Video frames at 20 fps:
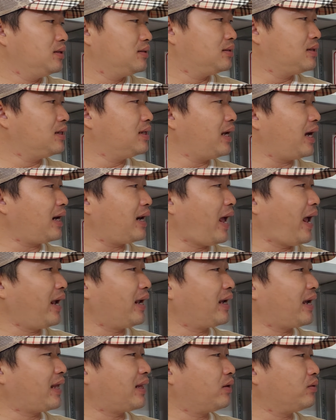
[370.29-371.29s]
xin nhắc lại
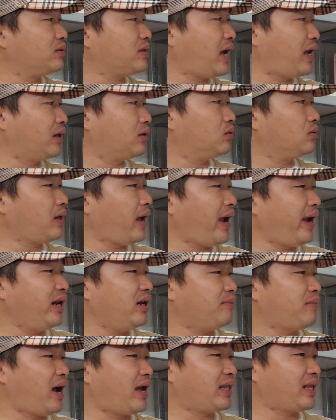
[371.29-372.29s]
cao san của Thái
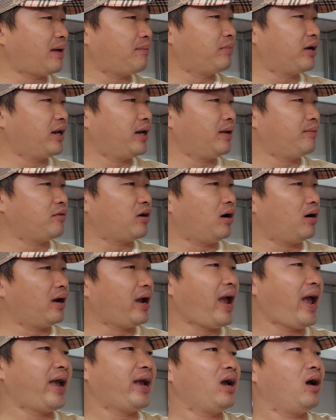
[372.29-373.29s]
là 300 trăm anh em còn
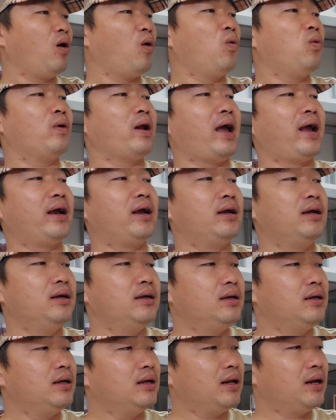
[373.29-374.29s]
hai cái hũ đang
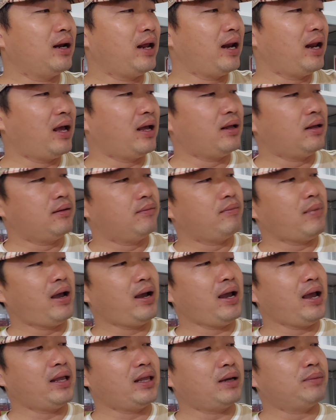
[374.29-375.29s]
đây nè
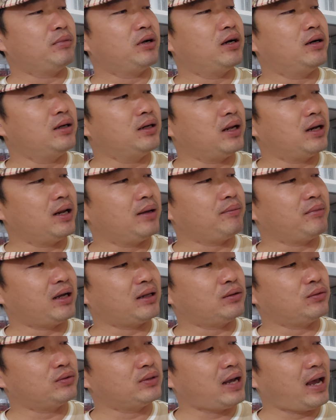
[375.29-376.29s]
bán hai trăm rưỡi nè anh em
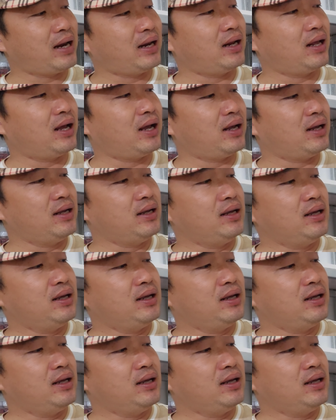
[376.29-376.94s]
cao san à,